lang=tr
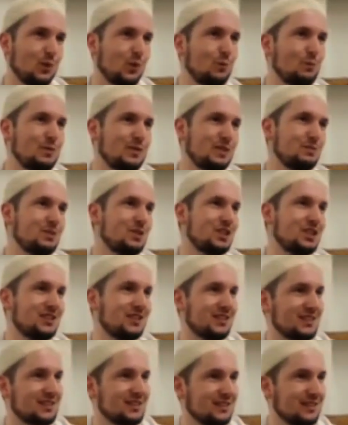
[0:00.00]
O bizim
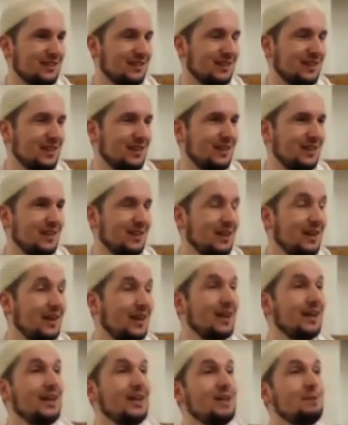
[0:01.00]
içindir.
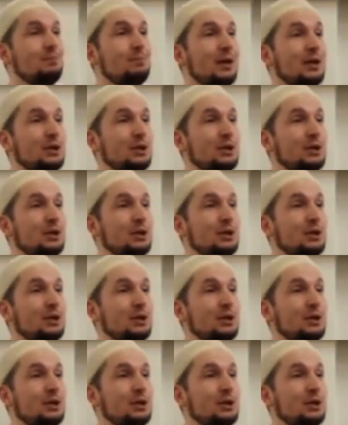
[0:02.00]
Ey